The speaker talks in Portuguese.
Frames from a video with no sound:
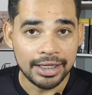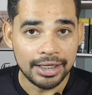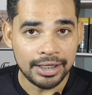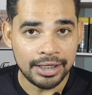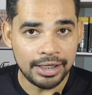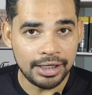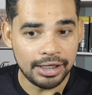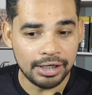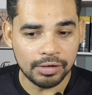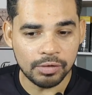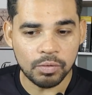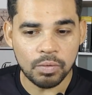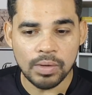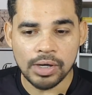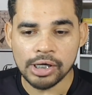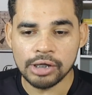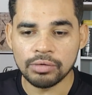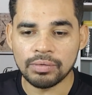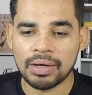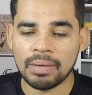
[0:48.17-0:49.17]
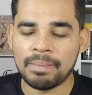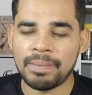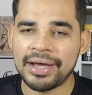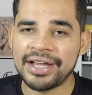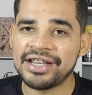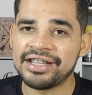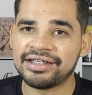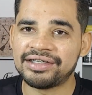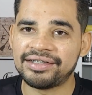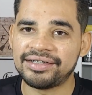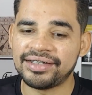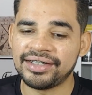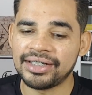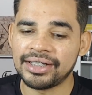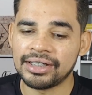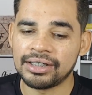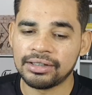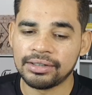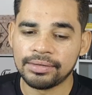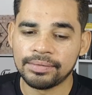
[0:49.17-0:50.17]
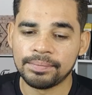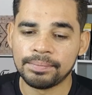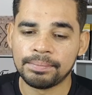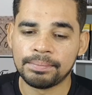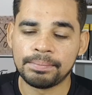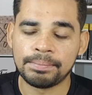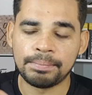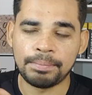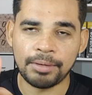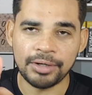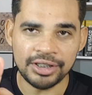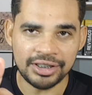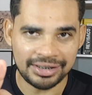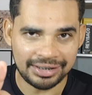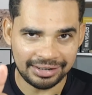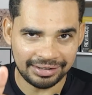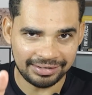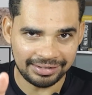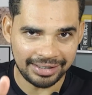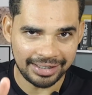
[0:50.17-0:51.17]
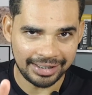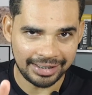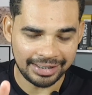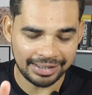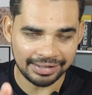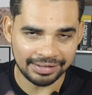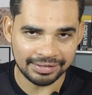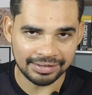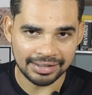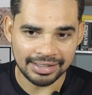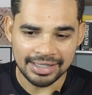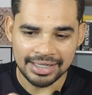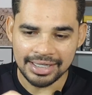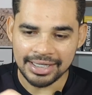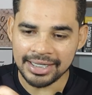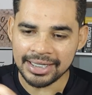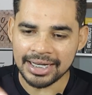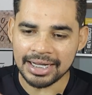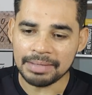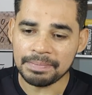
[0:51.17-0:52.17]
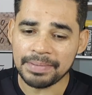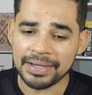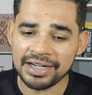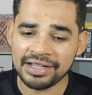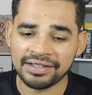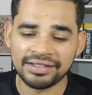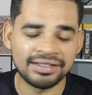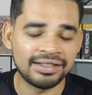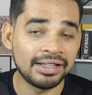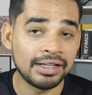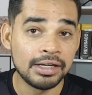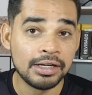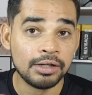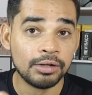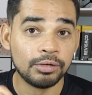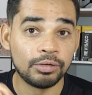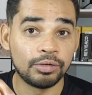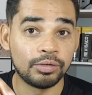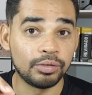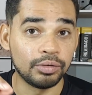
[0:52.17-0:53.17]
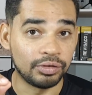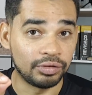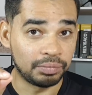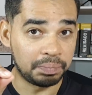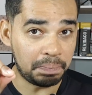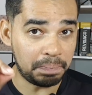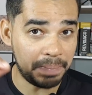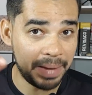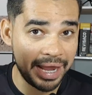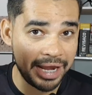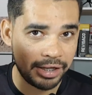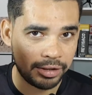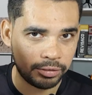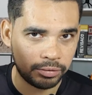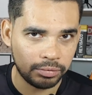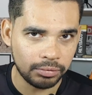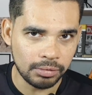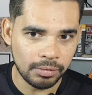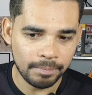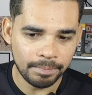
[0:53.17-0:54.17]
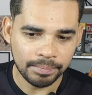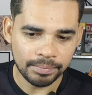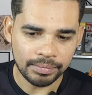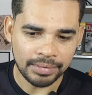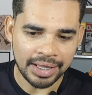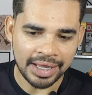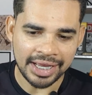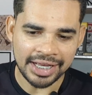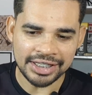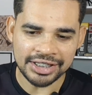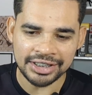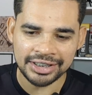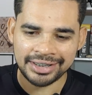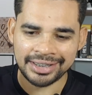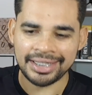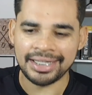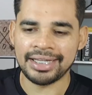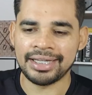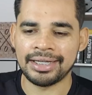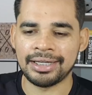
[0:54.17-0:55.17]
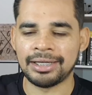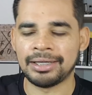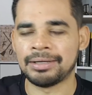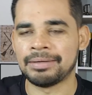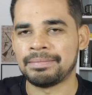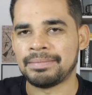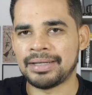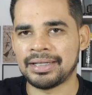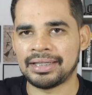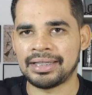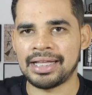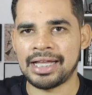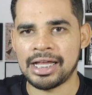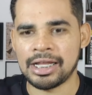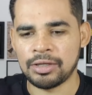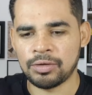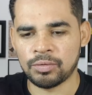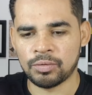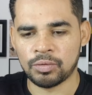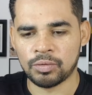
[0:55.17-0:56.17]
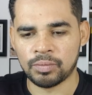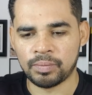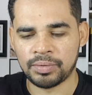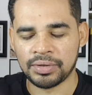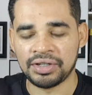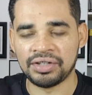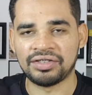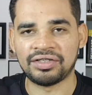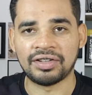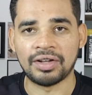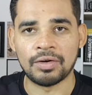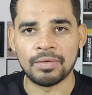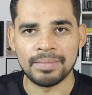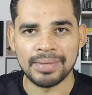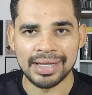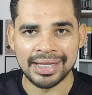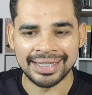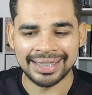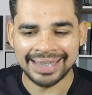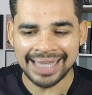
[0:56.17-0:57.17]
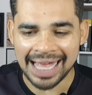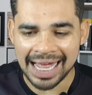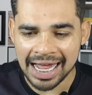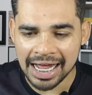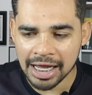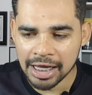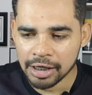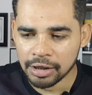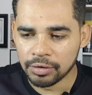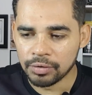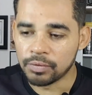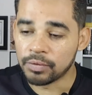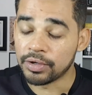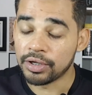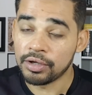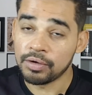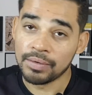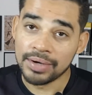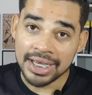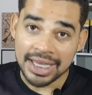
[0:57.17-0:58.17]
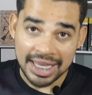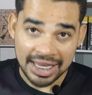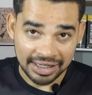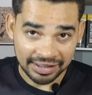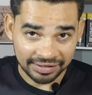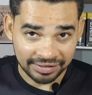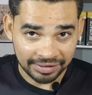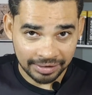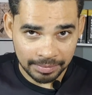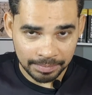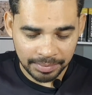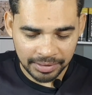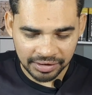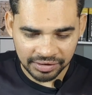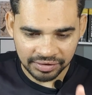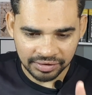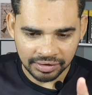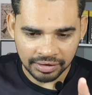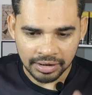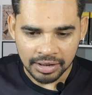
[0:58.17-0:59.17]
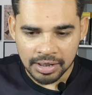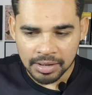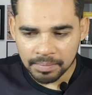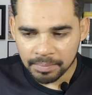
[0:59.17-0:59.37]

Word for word: E quando aparecer, pode ter certeza, irá aparecer suspeito né, de ter matado o policial militar do Rio, é sempre assim.